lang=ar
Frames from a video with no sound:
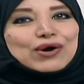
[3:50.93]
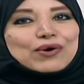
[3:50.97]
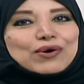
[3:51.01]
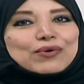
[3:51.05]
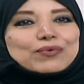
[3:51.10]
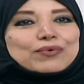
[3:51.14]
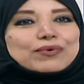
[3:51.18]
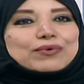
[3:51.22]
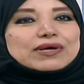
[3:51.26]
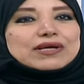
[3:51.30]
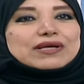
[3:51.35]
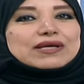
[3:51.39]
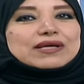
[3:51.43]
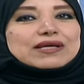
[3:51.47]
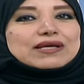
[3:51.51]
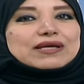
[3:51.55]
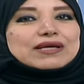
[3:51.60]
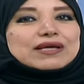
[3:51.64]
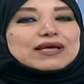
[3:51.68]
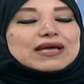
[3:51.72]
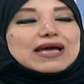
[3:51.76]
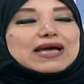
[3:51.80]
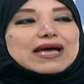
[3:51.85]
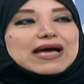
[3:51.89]

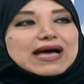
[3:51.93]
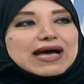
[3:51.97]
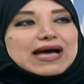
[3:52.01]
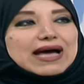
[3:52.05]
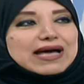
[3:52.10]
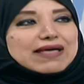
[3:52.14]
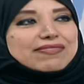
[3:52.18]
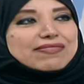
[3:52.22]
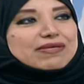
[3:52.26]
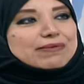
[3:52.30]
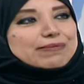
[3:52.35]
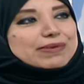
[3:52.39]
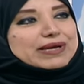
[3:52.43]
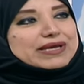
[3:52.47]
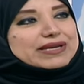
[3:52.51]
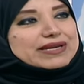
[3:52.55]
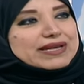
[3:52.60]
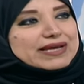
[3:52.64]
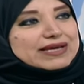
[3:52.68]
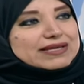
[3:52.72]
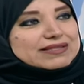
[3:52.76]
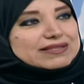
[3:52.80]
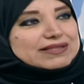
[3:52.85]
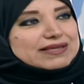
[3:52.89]
وهذا
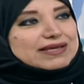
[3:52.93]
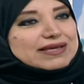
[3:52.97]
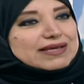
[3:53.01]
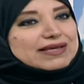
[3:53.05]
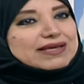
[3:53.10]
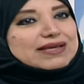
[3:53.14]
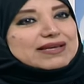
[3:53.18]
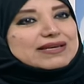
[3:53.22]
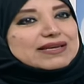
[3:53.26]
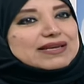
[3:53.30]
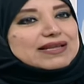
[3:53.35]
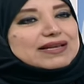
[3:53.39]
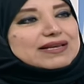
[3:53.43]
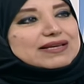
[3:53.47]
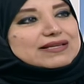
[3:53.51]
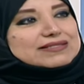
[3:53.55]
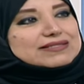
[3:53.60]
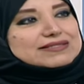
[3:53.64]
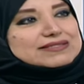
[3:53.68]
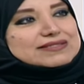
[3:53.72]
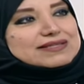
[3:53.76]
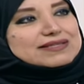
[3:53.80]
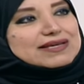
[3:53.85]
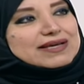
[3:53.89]
معناته ان
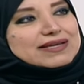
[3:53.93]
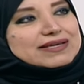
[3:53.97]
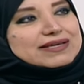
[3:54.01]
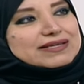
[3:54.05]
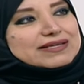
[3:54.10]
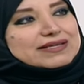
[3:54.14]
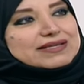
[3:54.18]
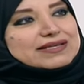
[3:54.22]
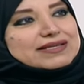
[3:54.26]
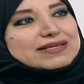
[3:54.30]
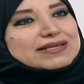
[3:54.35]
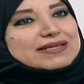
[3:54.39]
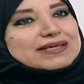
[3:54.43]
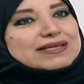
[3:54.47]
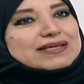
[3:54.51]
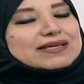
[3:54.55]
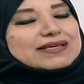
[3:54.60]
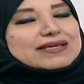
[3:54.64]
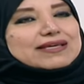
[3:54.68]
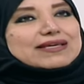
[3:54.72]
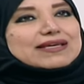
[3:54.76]
الانسان هني